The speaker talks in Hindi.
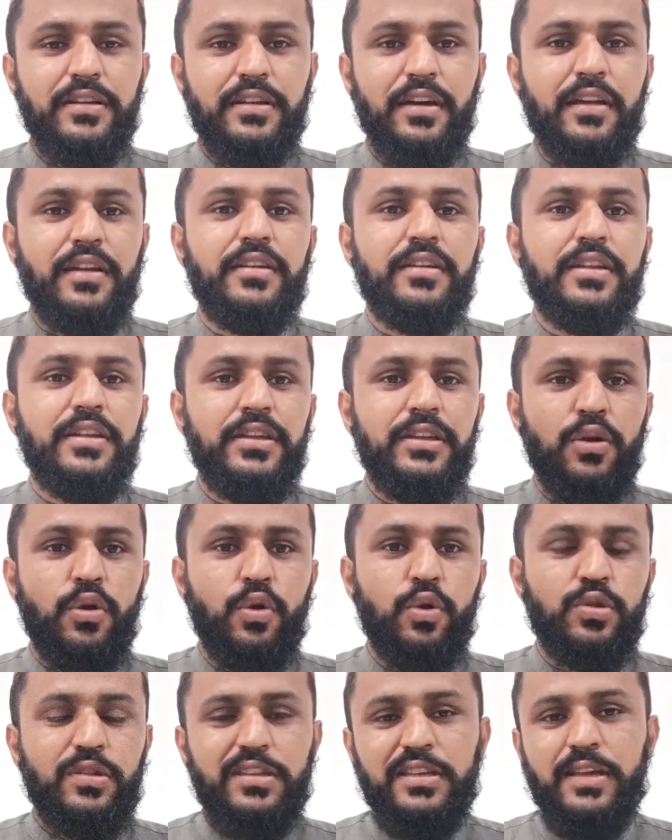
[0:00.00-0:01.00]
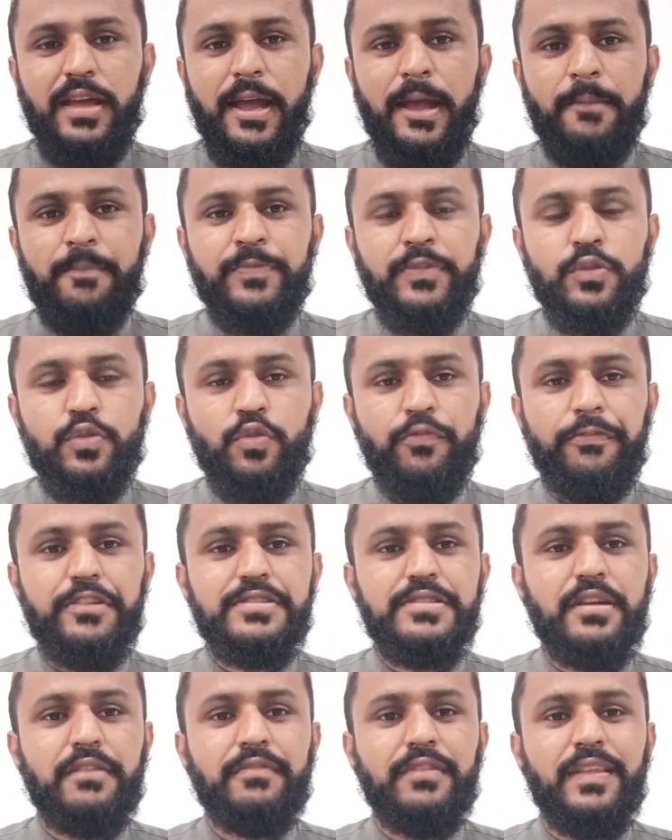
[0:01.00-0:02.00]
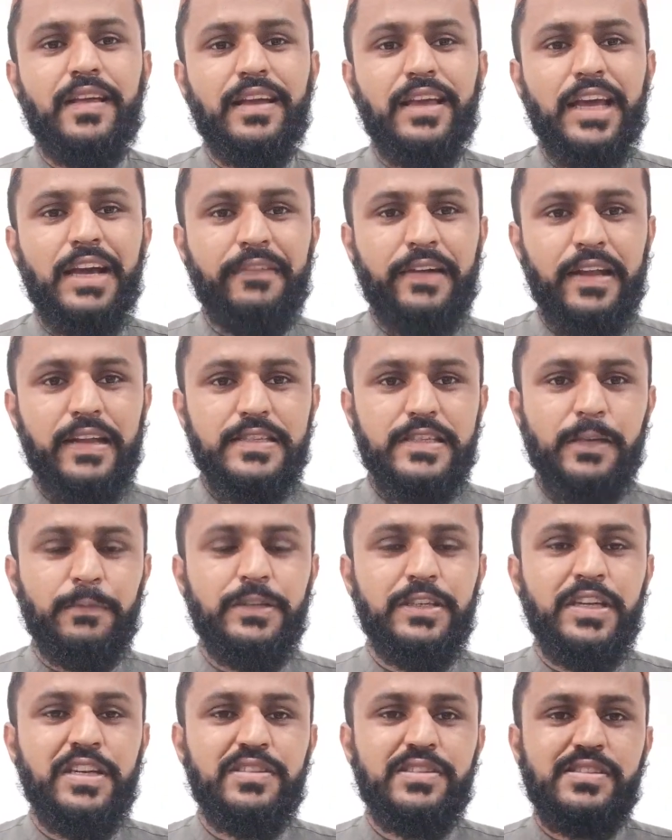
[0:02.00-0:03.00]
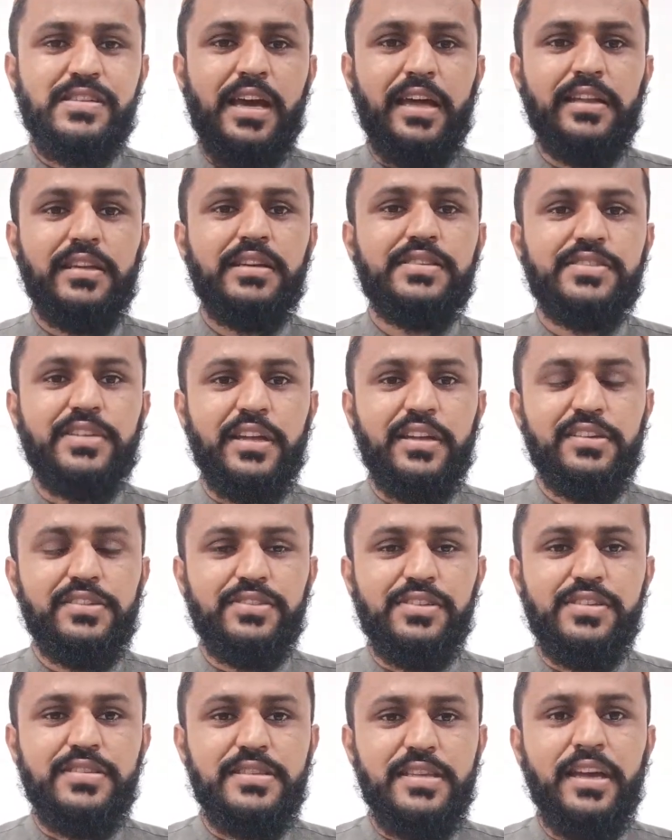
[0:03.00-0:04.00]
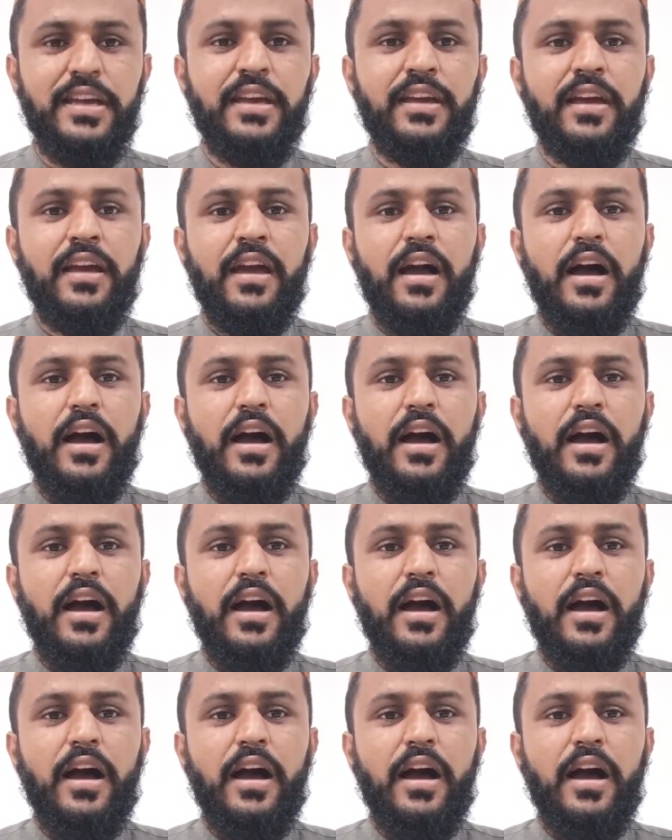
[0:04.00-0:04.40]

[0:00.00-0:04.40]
करनी होती हैं तो विजिट वीजा के हवाले से भी ये सारी की सारी चीजें